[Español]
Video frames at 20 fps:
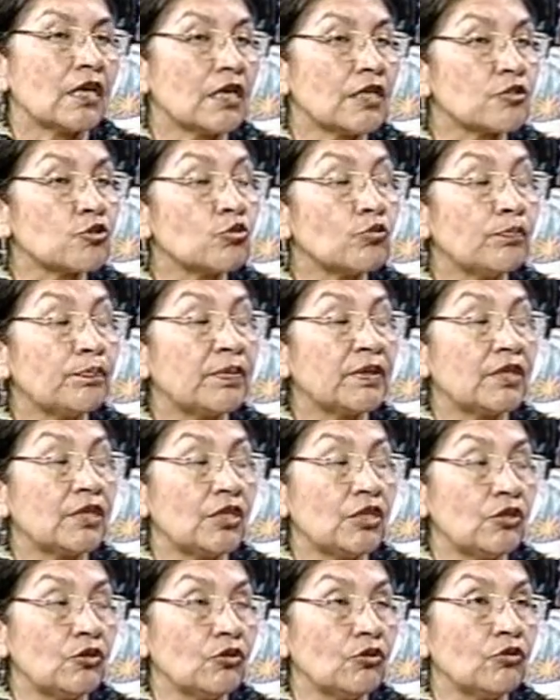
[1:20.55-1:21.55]
es un
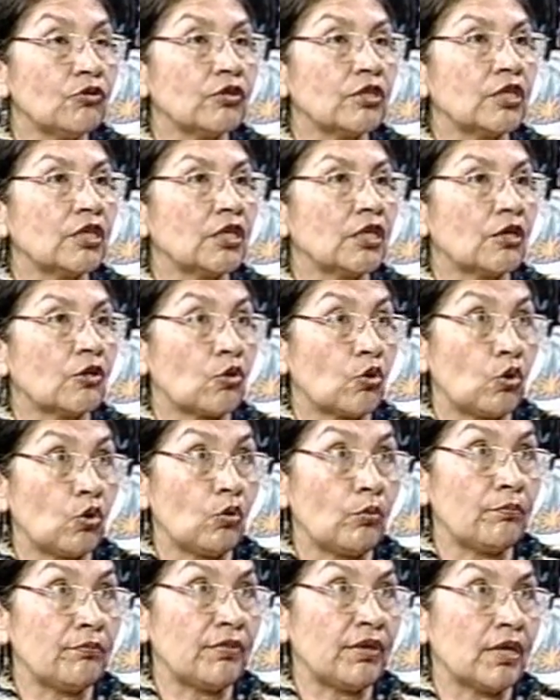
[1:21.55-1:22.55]
pedido de
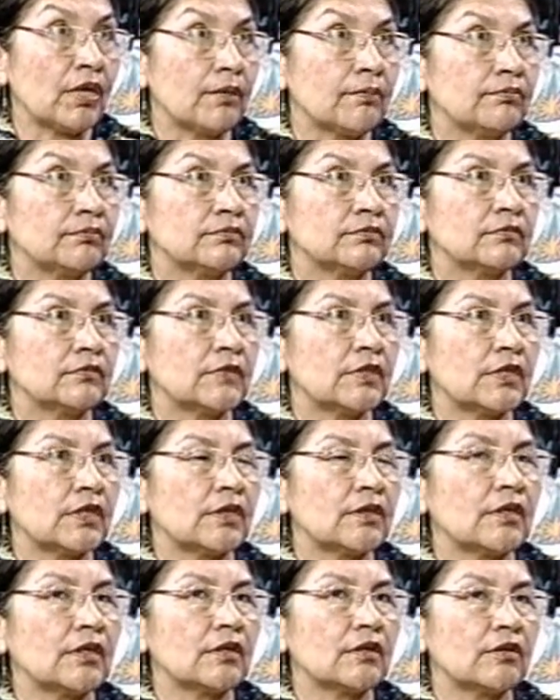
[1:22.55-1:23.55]
Colombia.
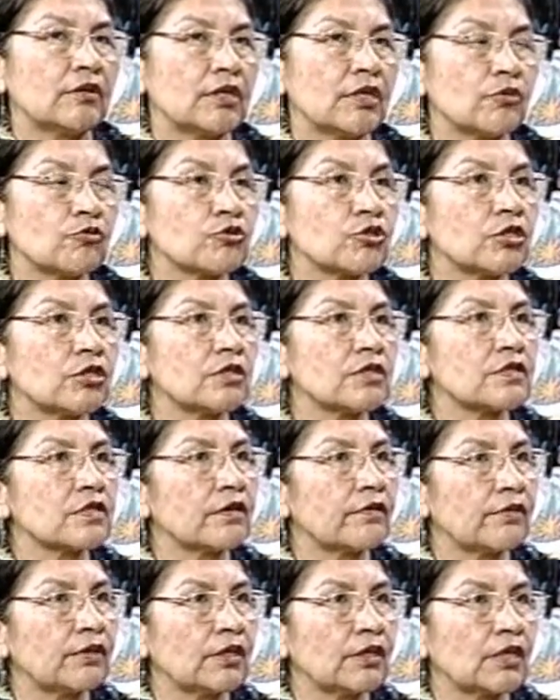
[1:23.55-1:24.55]
ya ustedes
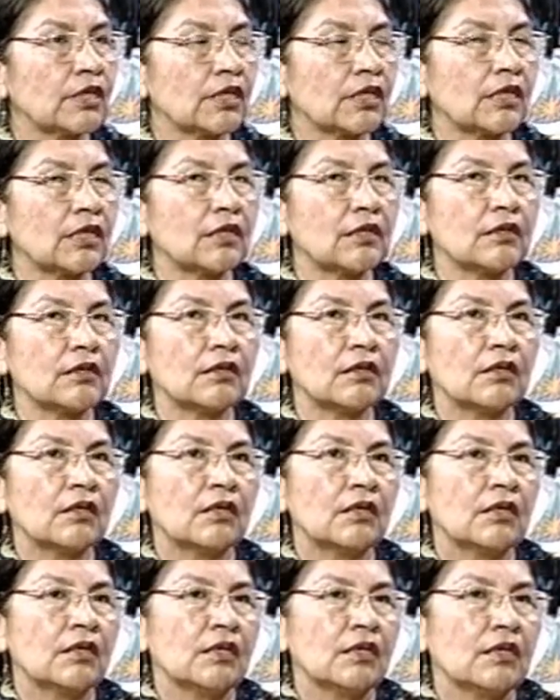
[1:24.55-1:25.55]
saben que el
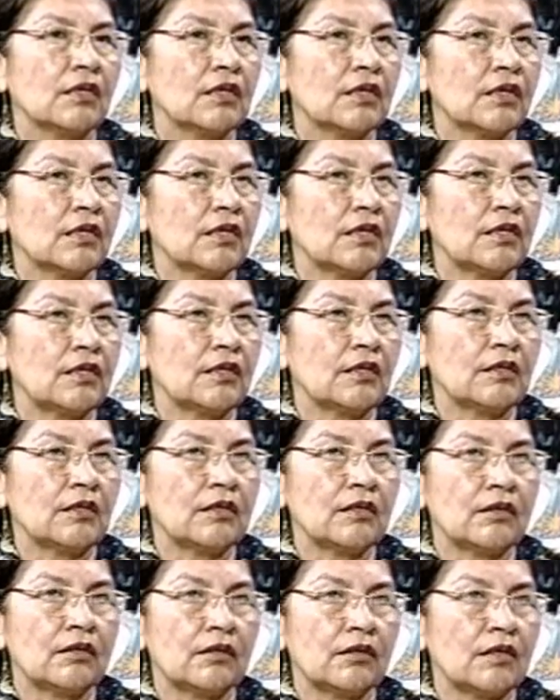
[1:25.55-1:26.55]

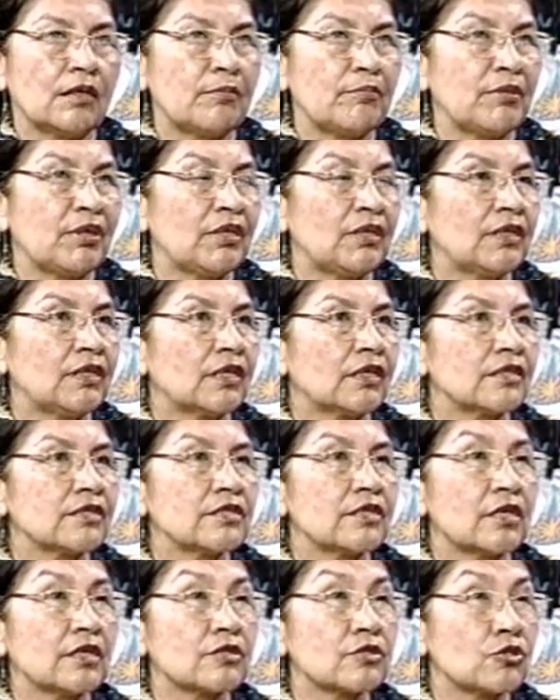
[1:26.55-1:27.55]
la
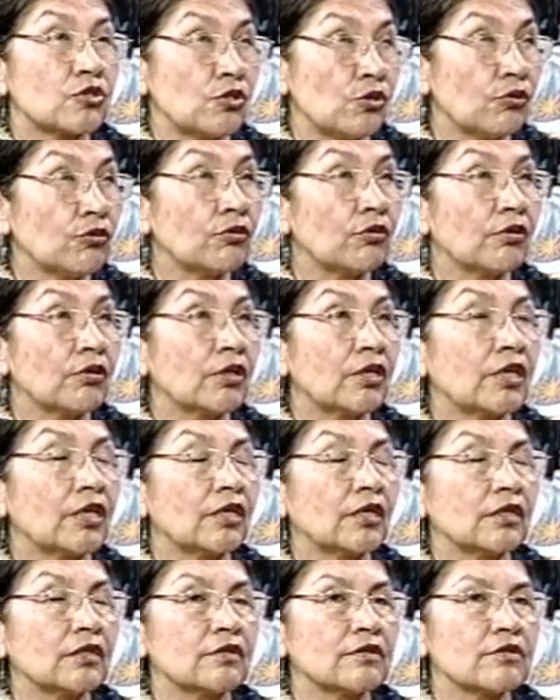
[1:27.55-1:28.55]
militarización
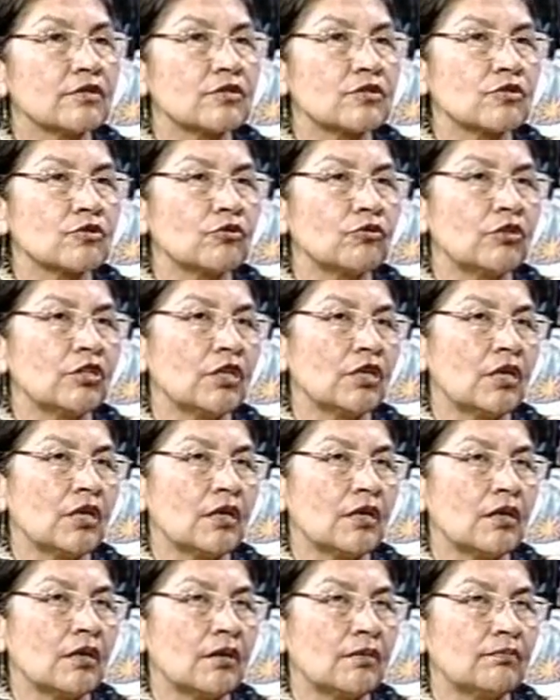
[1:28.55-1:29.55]
en
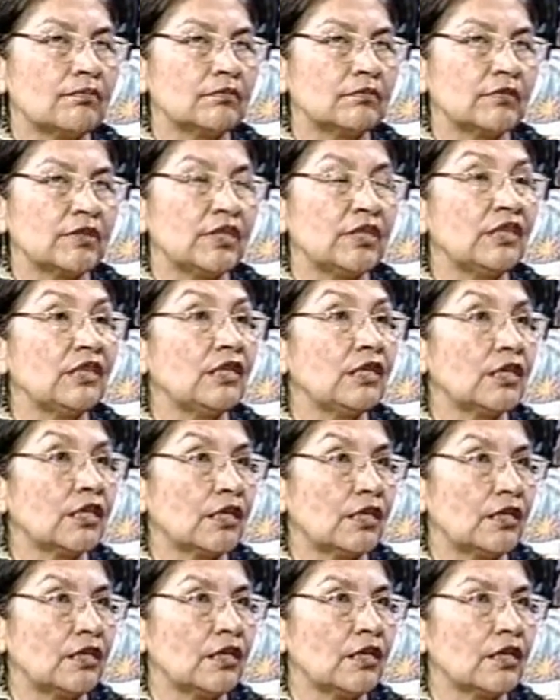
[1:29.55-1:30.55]
zona
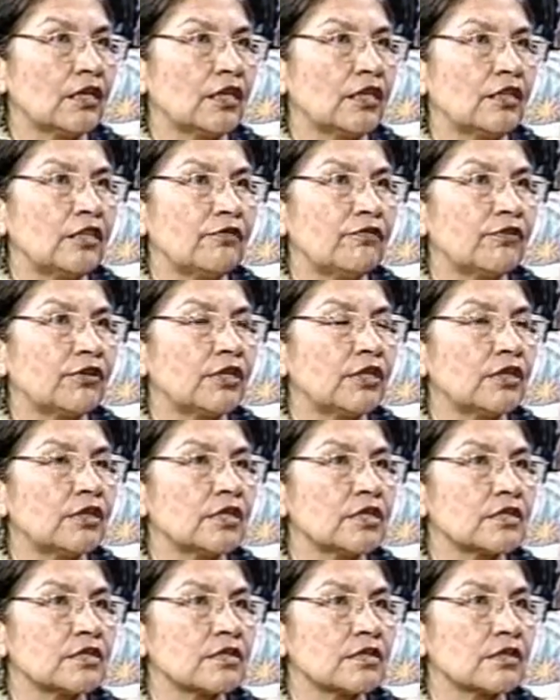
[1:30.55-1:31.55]
indígena, en
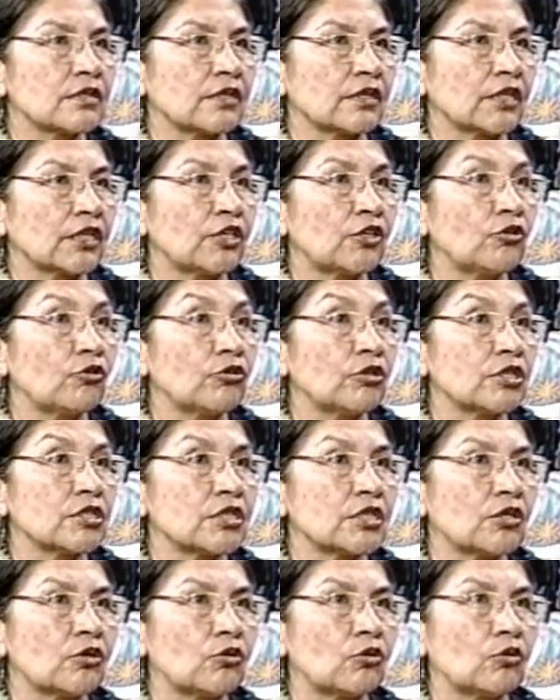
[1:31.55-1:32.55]
diferentes eh, regiones
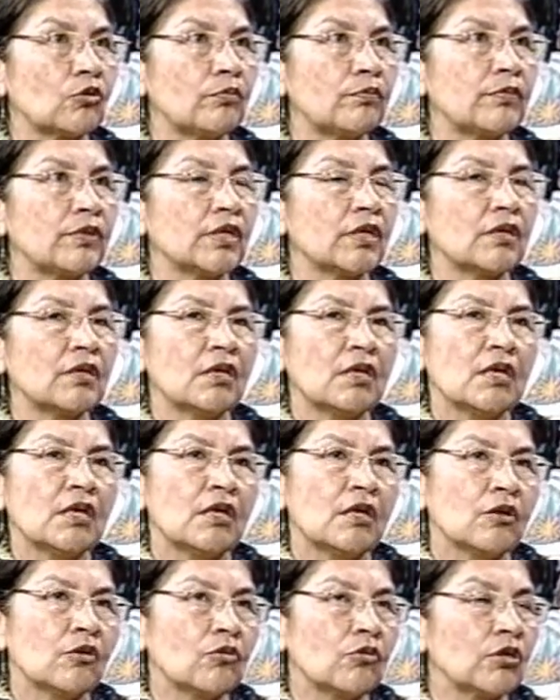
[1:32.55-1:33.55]
de Colombia
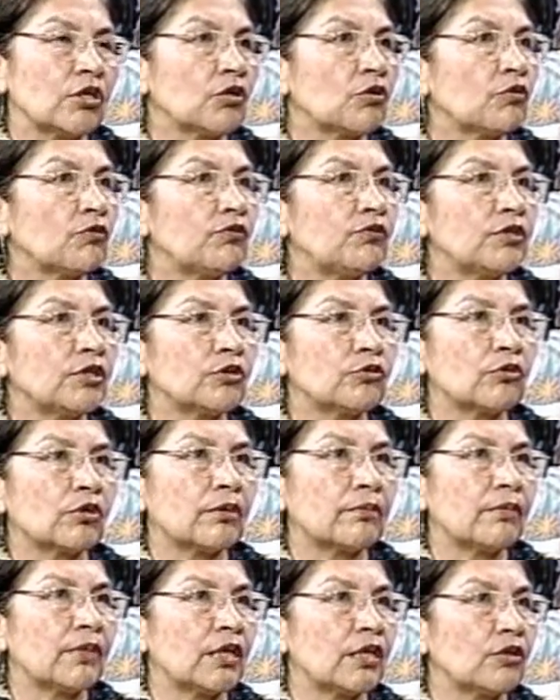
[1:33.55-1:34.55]
con el conflicto
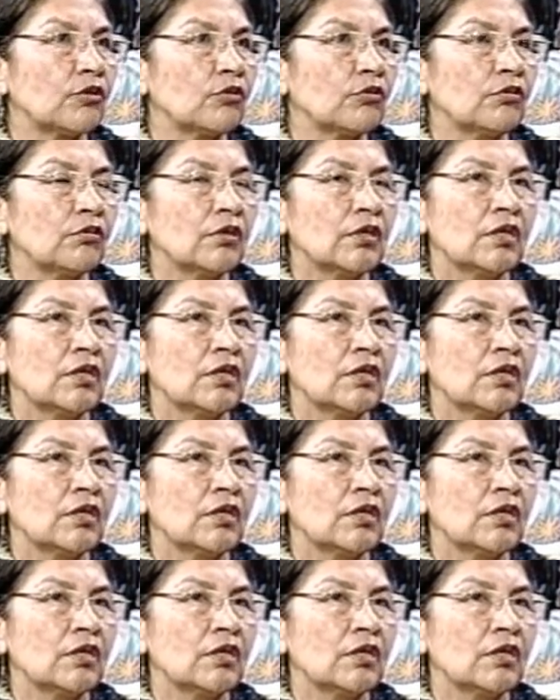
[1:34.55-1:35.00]
armado,